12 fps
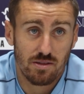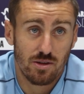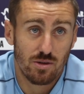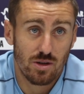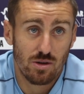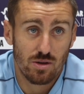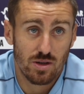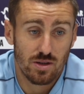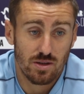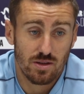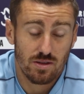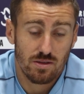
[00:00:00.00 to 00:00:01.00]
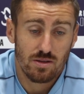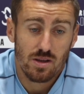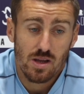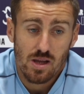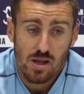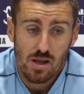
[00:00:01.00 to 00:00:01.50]
creo que es lo que
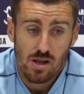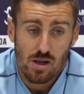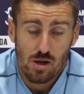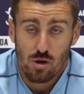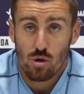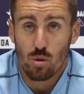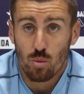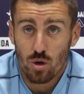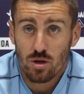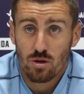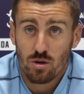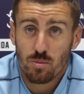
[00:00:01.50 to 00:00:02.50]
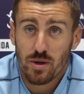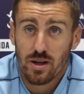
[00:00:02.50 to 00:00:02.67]
lo bueno ¿no?